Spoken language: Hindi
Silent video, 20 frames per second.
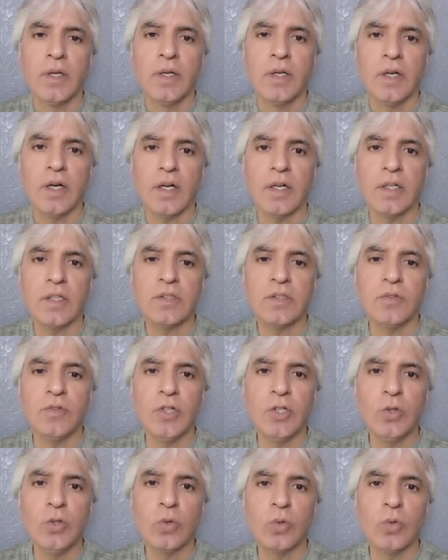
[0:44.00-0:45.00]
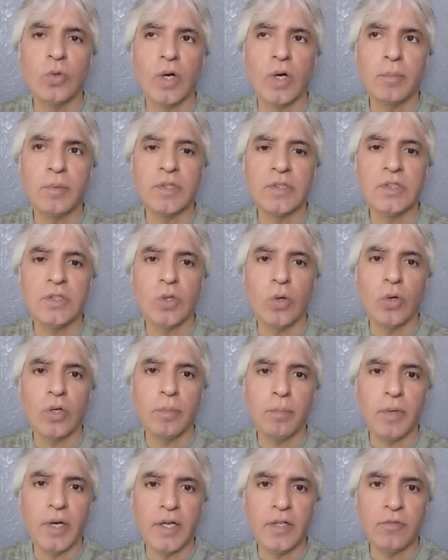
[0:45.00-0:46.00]
अगर इस वीडियो को आप किसी और
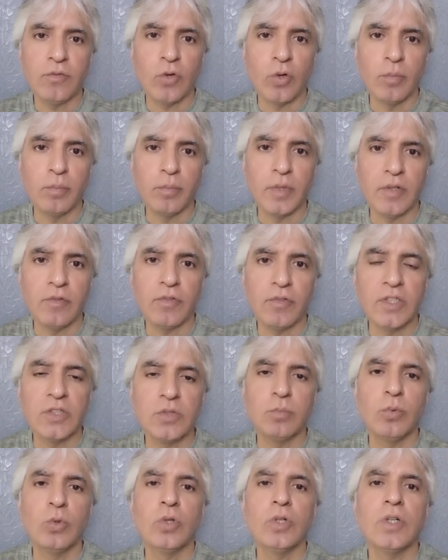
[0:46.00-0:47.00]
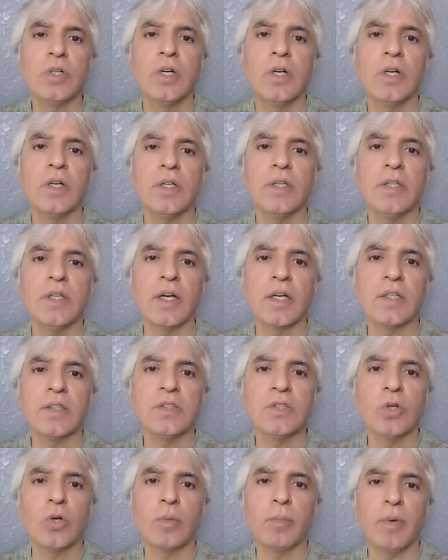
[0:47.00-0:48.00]
प्लेटफॉर्म में फेसबुक या
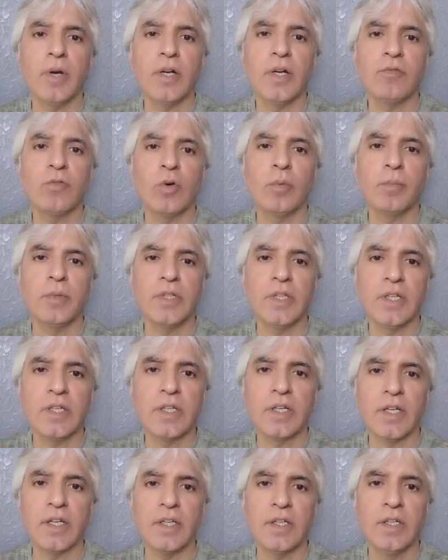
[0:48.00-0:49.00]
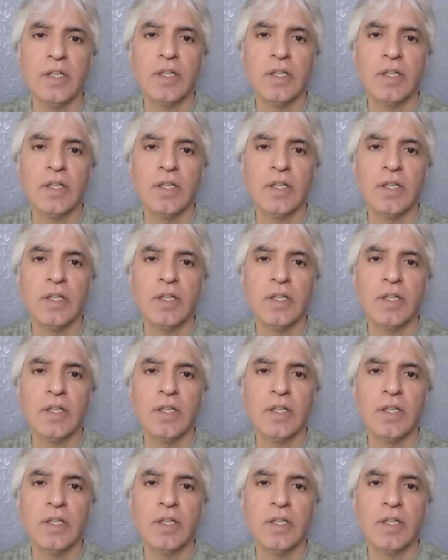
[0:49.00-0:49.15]
किसी और प्लेटफॉर्म पर देख रहे हैं